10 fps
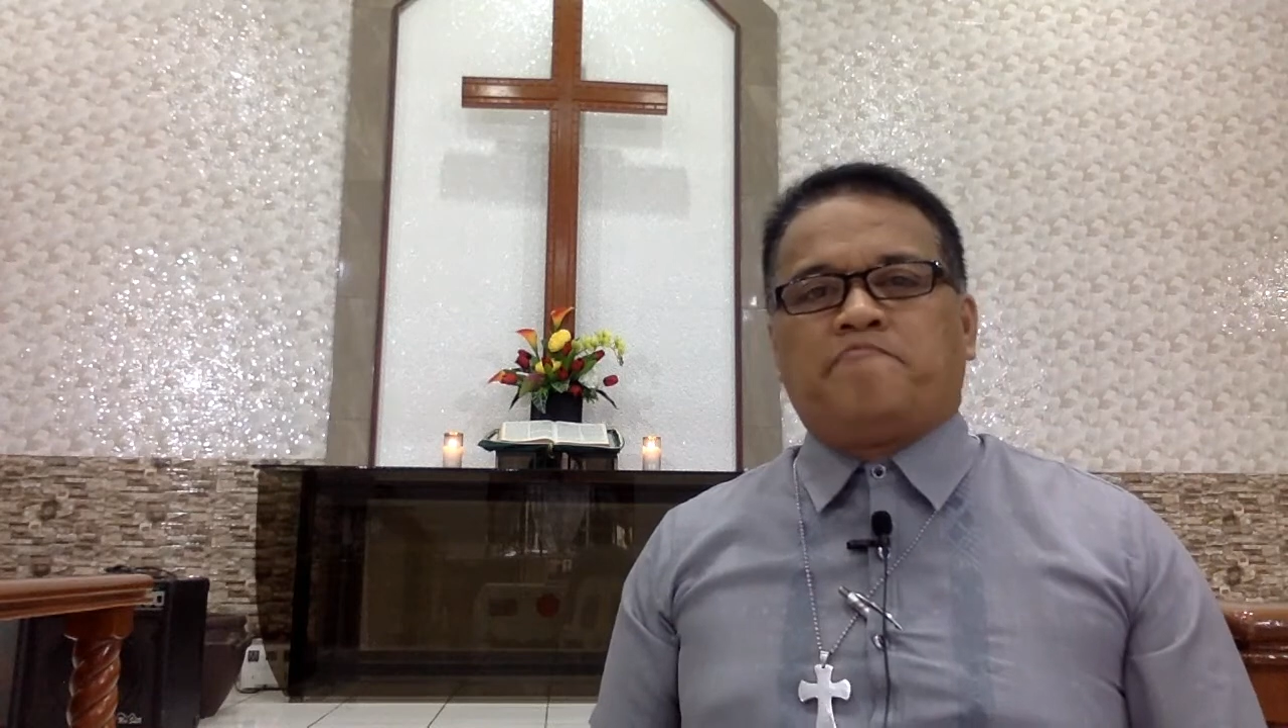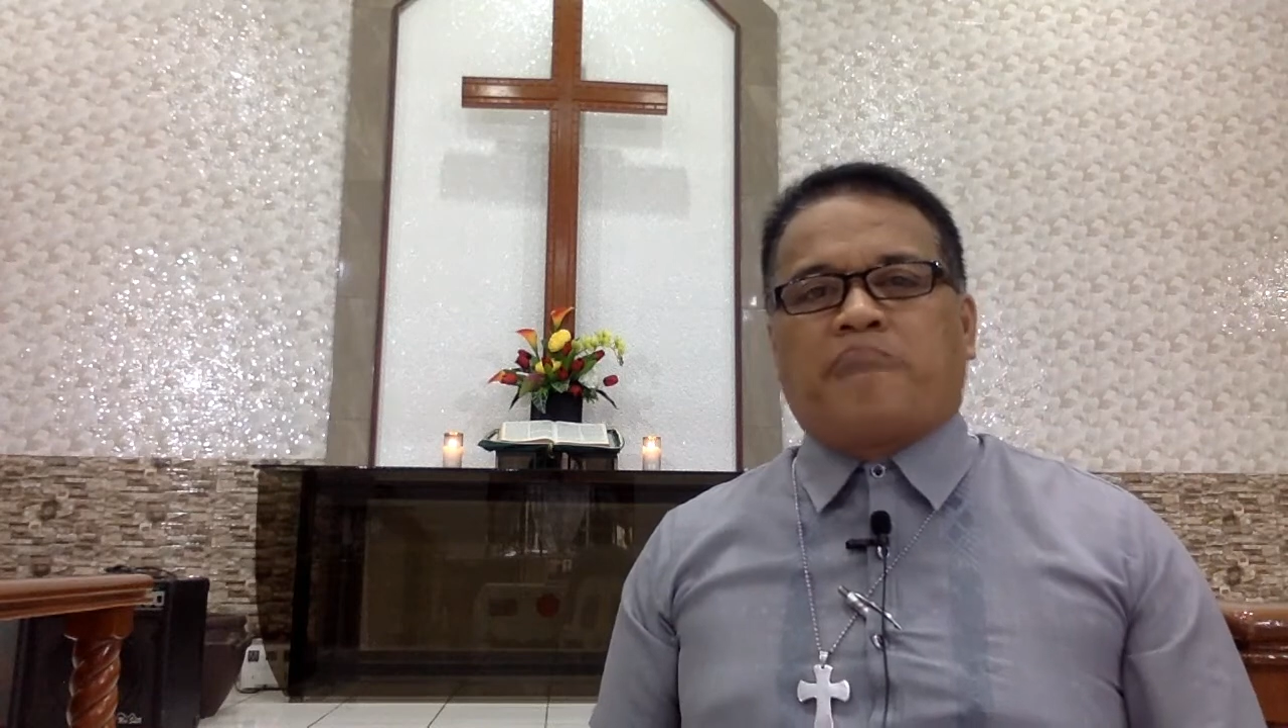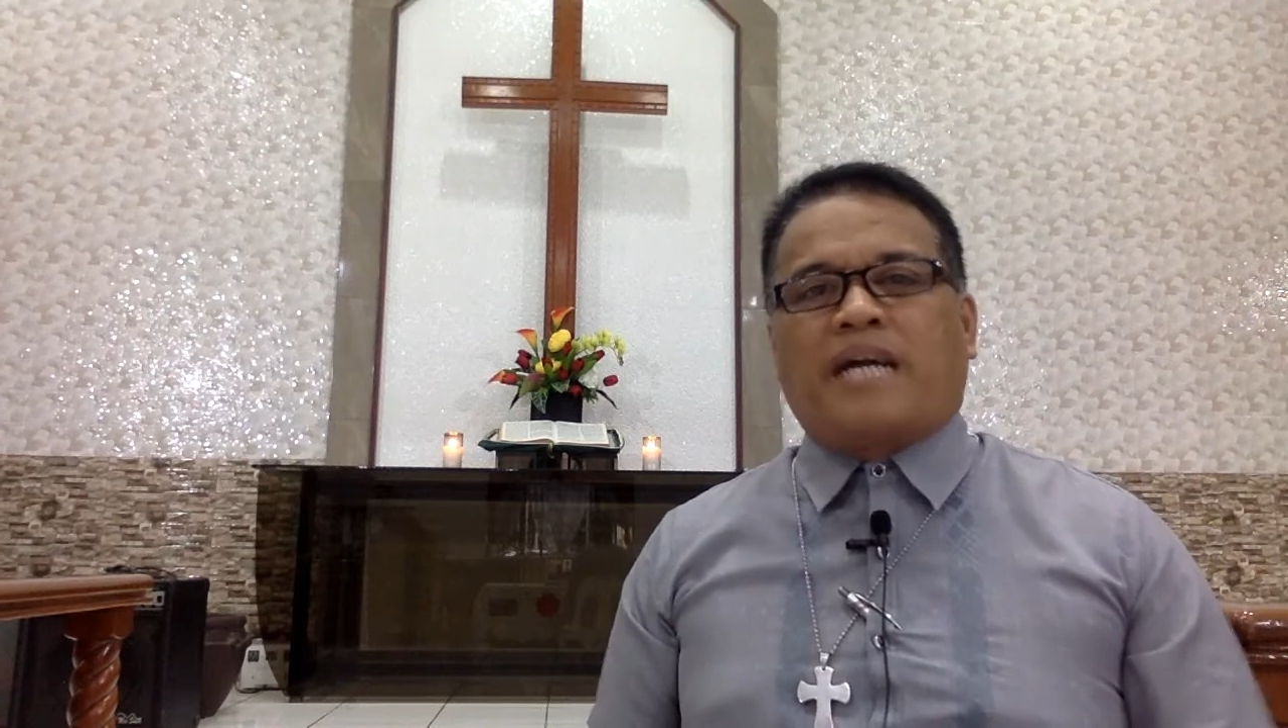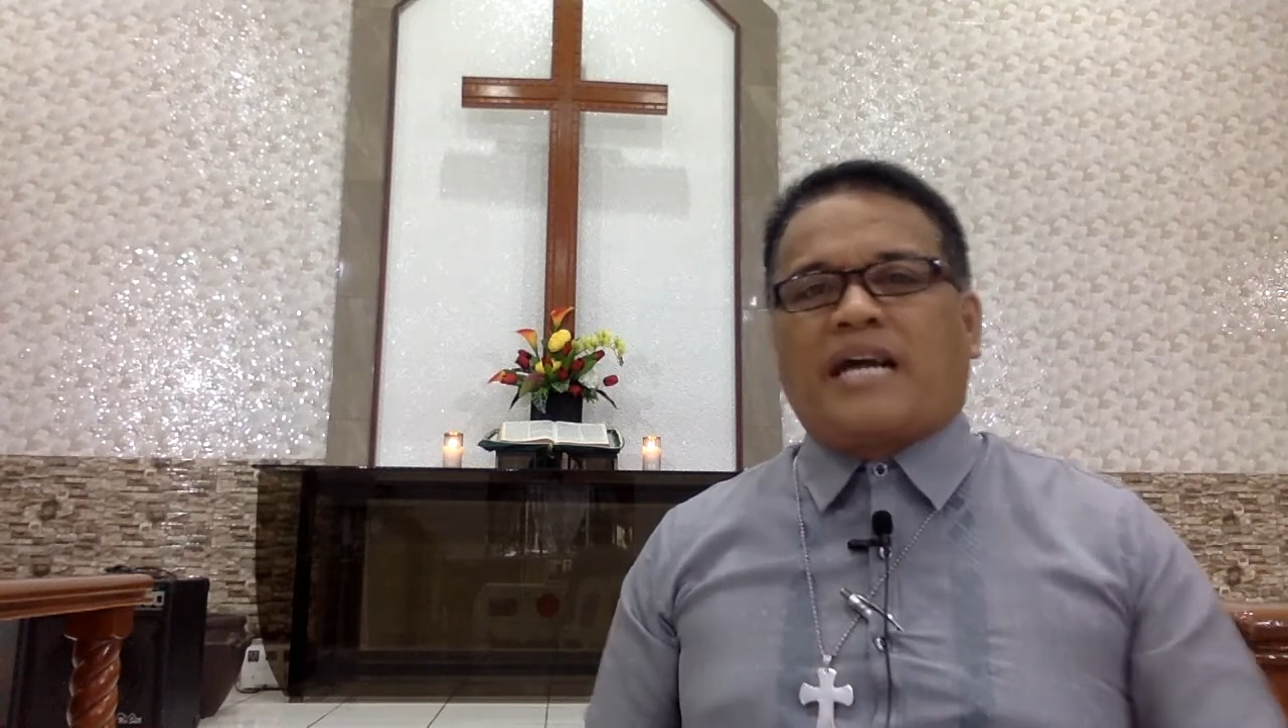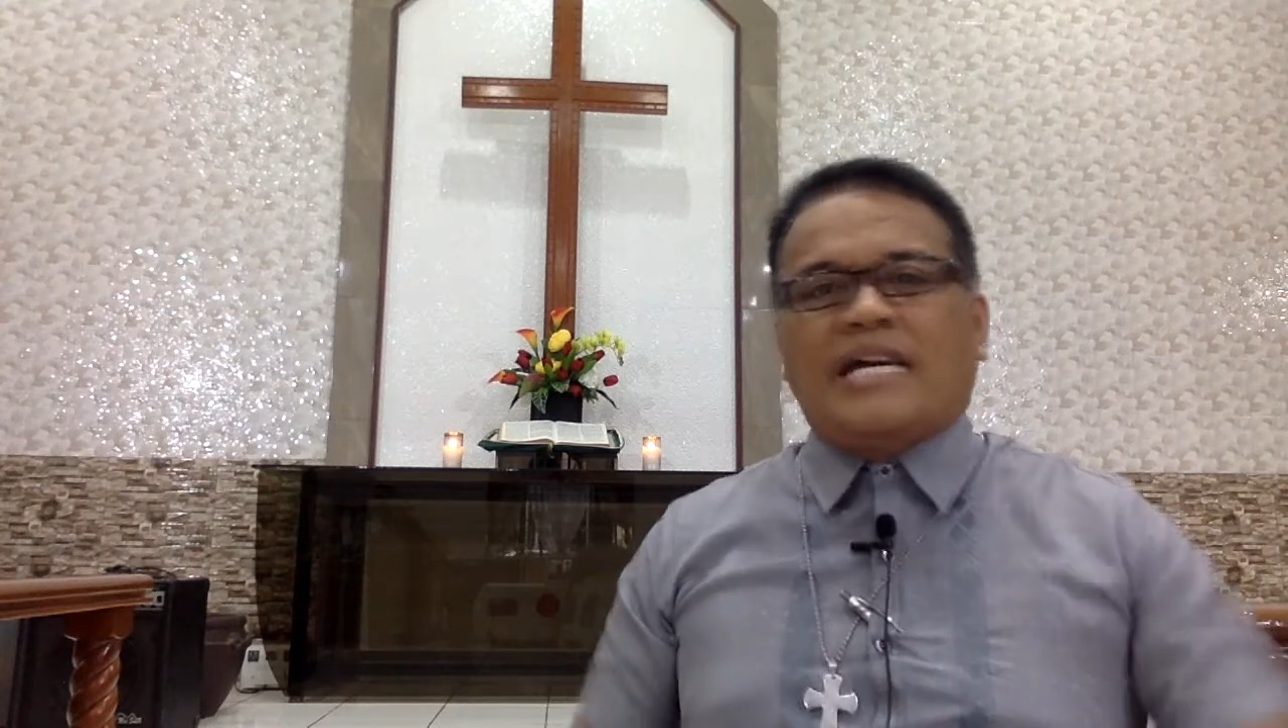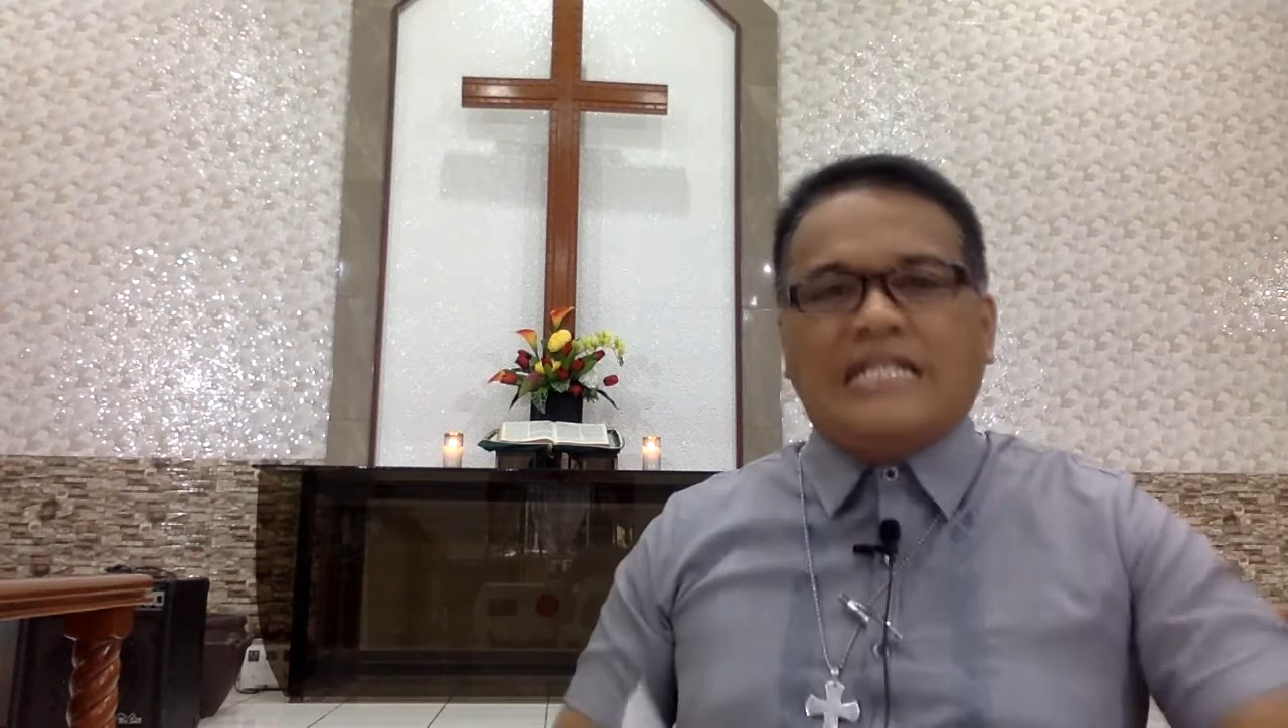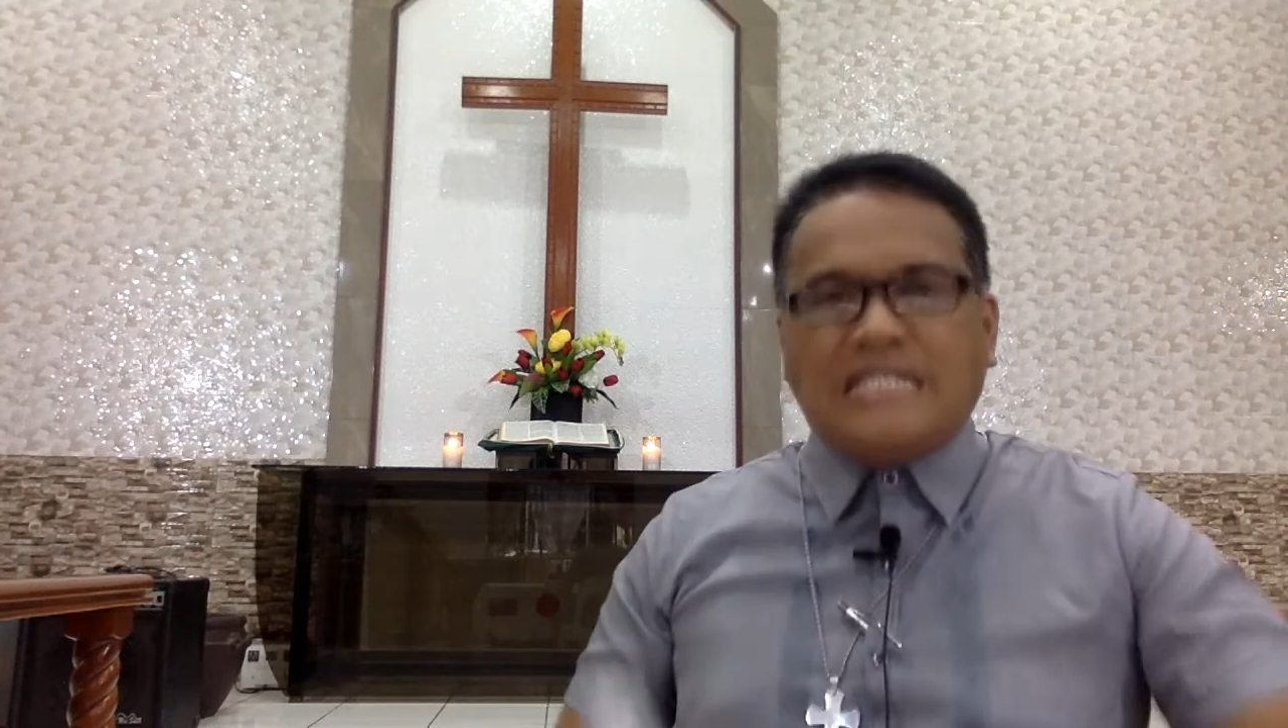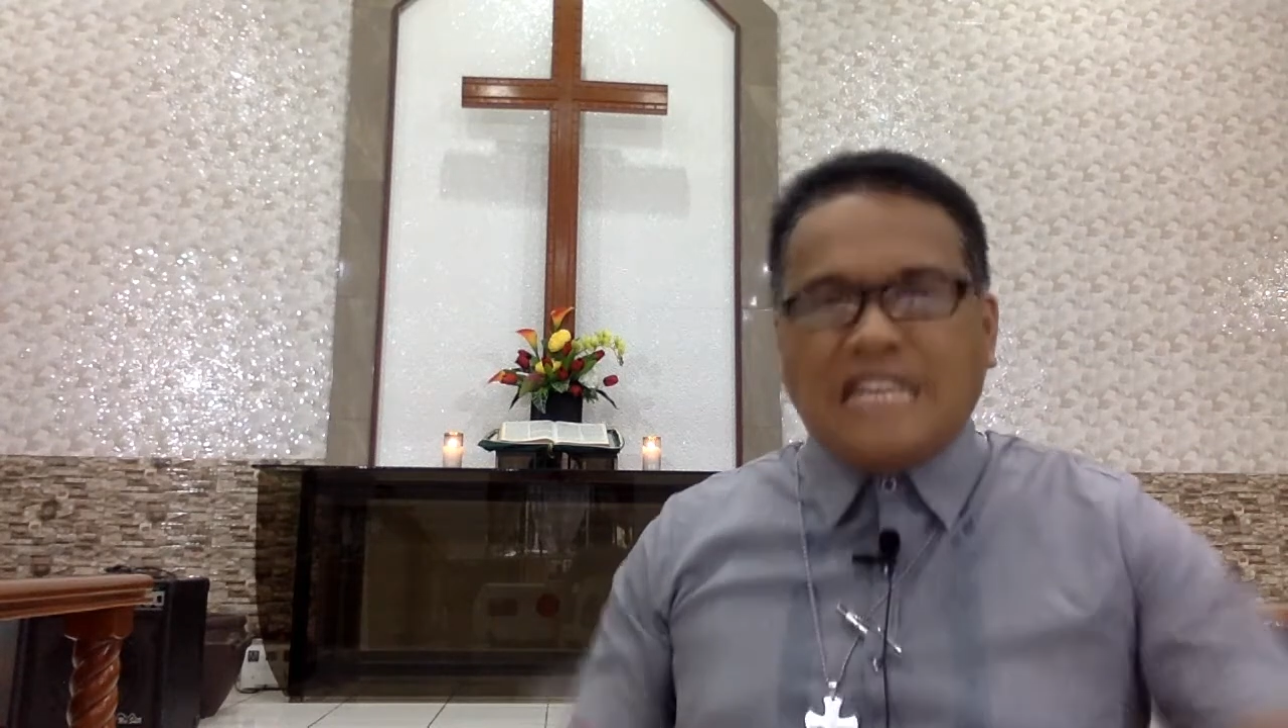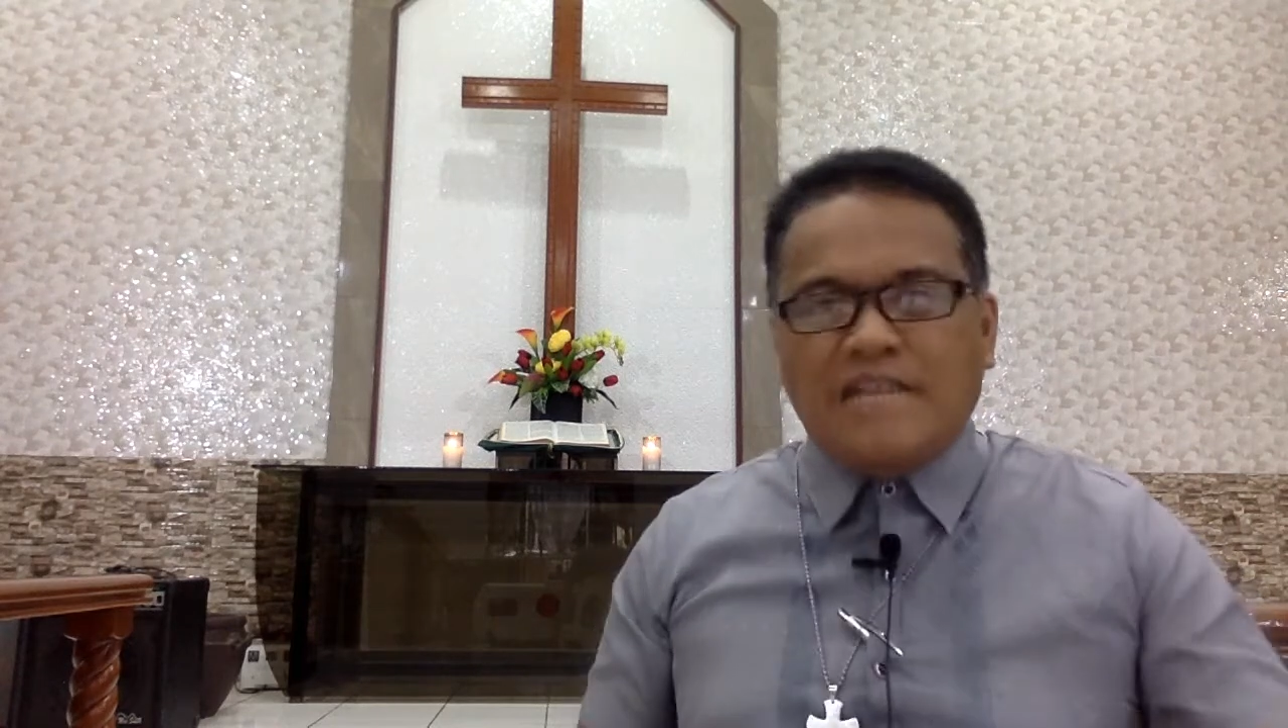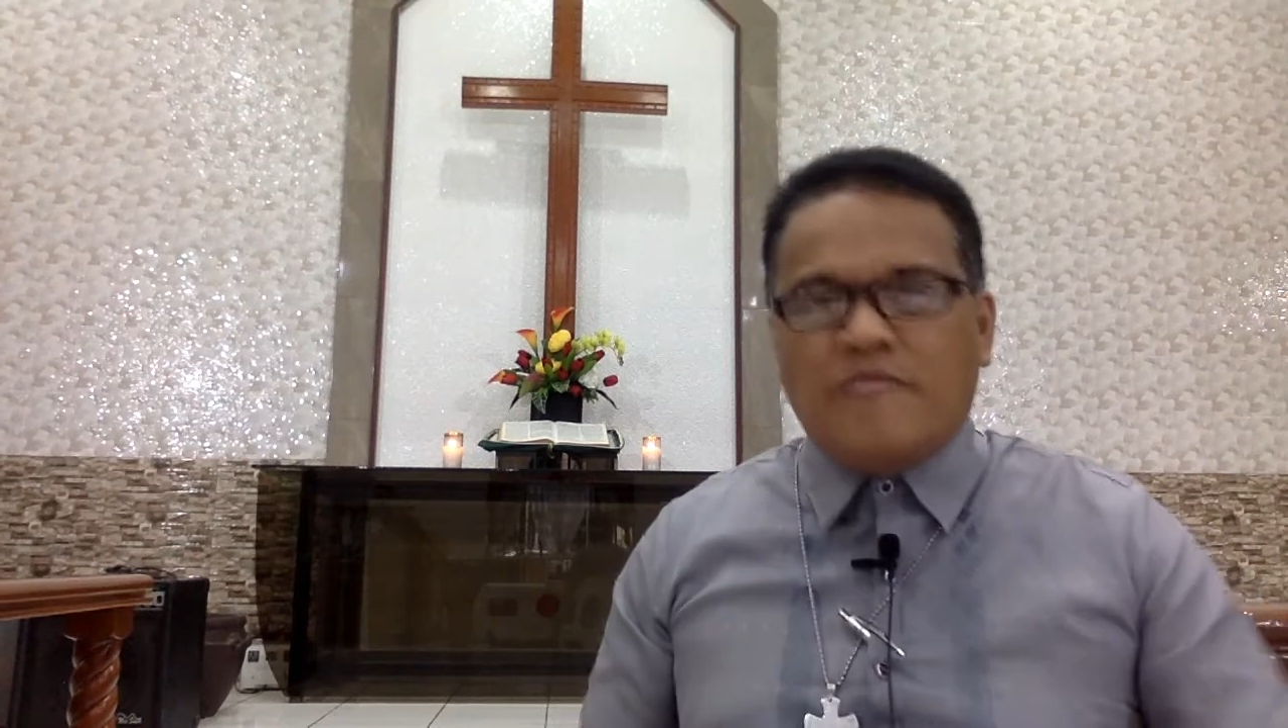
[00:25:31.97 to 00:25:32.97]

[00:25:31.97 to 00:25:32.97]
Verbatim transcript: para hindi